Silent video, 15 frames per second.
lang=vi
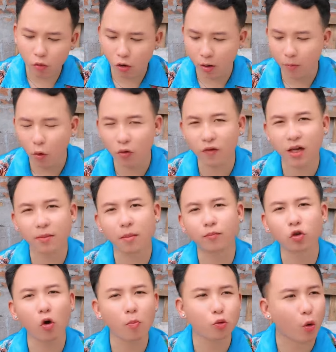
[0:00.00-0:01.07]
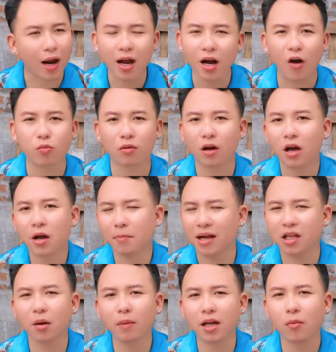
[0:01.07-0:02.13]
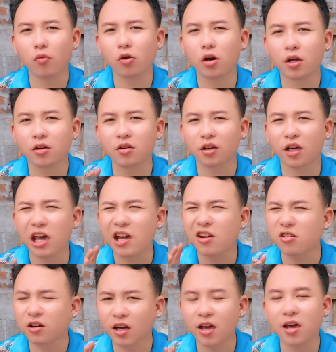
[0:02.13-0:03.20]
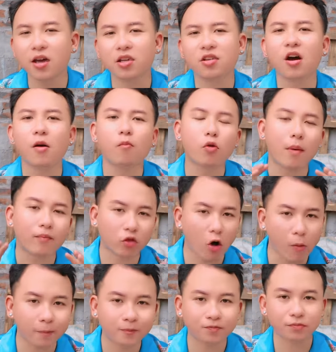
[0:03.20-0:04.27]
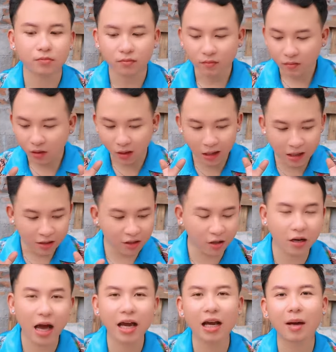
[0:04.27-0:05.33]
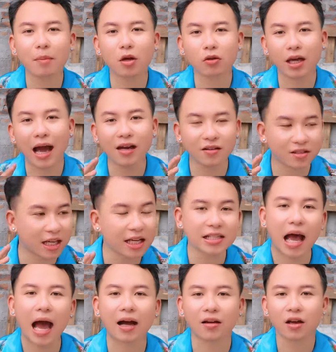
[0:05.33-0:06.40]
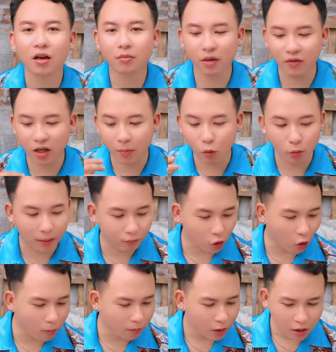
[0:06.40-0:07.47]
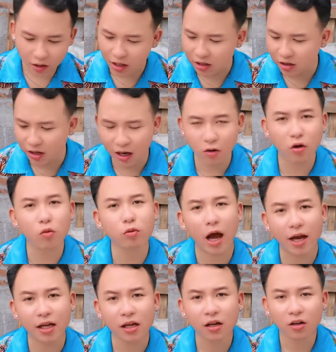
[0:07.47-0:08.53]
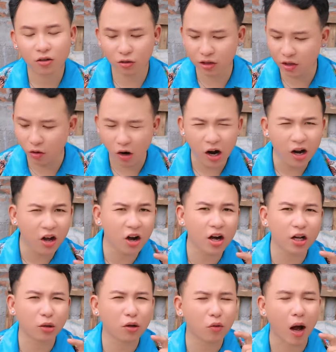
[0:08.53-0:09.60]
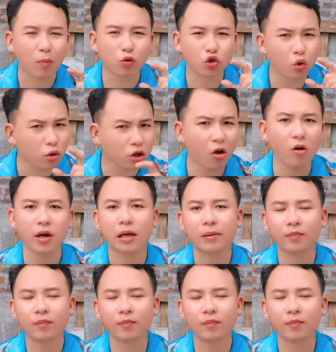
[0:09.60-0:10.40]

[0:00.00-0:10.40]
có cái mùi vị mắm tôm quá là lồng bản thân mình là một người cực kỳ cực kỳ sợ mùi mắm tôm thì ở đây là mình có thể ăn được dễ dàng bởi vì cái mùi mắm tôm gần như là nó không thấy nó chỉ có hơi hơi thoang thoảng một chút thôi